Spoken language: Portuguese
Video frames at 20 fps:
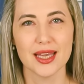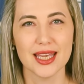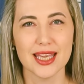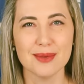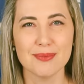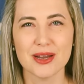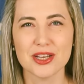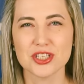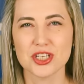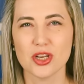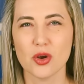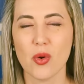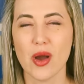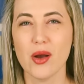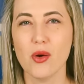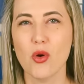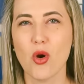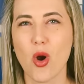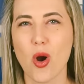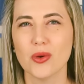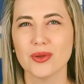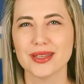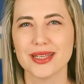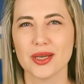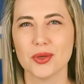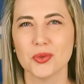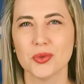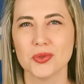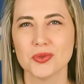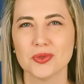Imagine qual é o
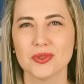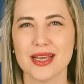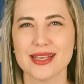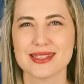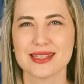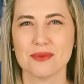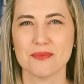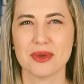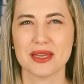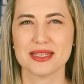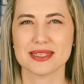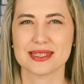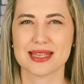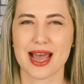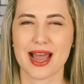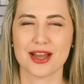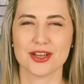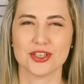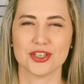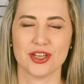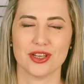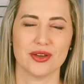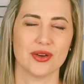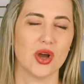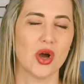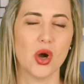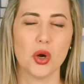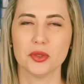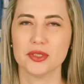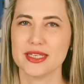conteúdo dessa mensagem,
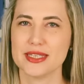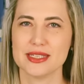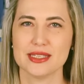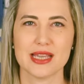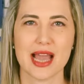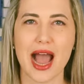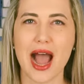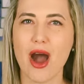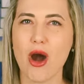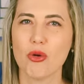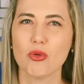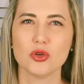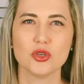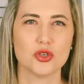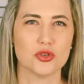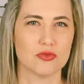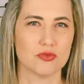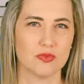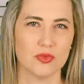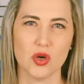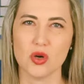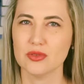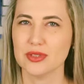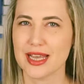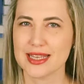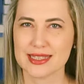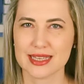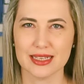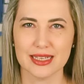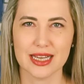ou desse áudio, ou
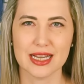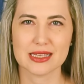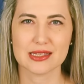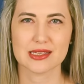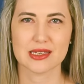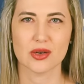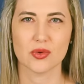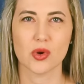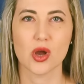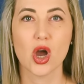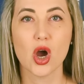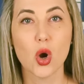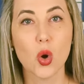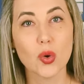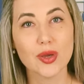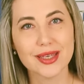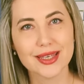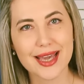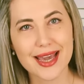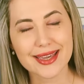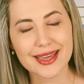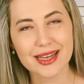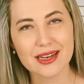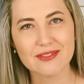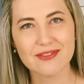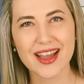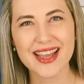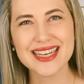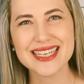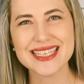dessa ligação. O que é que
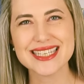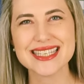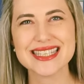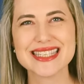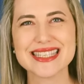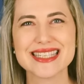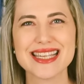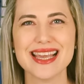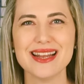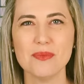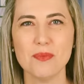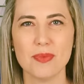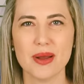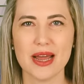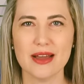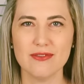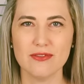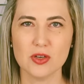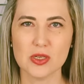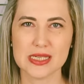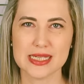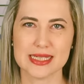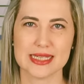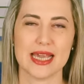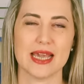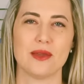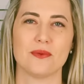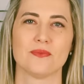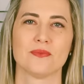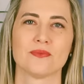ele vai dizer para
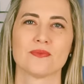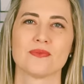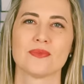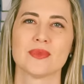você?